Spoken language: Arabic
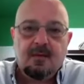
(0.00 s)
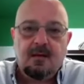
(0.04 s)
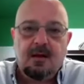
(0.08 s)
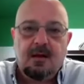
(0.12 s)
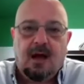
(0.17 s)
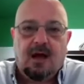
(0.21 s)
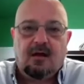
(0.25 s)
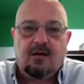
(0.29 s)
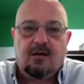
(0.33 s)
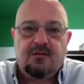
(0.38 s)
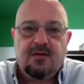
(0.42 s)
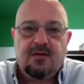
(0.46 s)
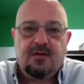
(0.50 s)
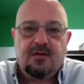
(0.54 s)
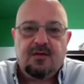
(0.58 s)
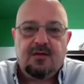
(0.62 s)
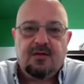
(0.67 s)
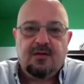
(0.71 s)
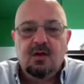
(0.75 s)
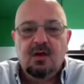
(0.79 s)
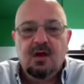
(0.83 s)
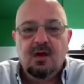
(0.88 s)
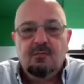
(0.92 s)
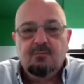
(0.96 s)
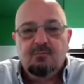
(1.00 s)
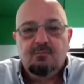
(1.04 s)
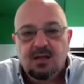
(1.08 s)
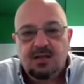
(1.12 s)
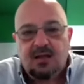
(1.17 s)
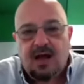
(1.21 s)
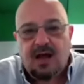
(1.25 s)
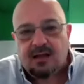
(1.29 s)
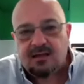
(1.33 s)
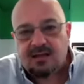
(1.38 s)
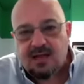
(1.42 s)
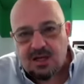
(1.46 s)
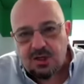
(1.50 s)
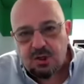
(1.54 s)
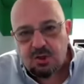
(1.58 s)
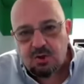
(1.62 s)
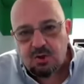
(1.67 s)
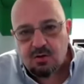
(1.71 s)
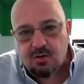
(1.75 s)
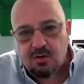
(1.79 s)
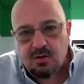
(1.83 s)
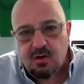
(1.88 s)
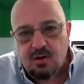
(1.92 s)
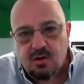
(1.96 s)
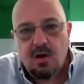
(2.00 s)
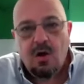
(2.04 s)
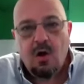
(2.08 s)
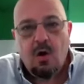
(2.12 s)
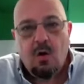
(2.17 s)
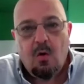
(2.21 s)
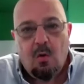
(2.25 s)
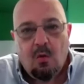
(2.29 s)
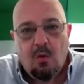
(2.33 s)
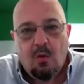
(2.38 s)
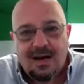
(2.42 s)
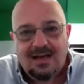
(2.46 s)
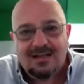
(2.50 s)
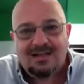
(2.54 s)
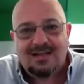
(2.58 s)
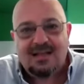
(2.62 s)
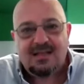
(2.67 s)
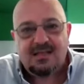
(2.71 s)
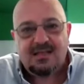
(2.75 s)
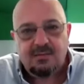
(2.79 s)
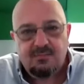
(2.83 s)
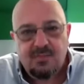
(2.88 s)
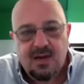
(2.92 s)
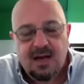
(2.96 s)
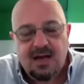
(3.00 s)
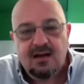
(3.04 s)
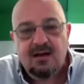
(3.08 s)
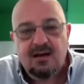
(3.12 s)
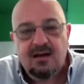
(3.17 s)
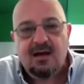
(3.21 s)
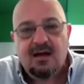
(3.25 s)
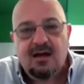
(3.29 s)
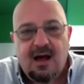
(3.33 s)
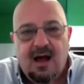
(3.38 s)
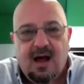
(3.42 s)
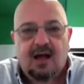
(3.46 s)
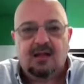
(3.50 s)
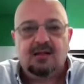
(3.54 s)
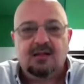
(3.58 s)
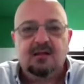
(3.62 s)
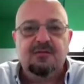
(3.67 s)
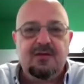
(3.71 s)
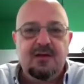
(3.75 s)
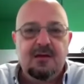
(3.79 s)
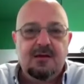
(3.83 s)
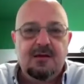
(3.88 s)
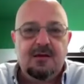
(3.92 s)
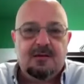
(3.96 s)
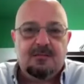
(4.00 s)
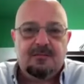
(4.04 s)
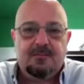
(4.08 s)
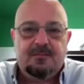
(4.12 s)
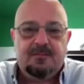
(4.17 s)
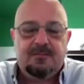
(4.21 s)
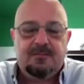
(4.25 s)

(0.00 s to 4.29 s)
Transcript: لا فينا نقول بضعة أشهر ونلتزم بعلاقة عاطفية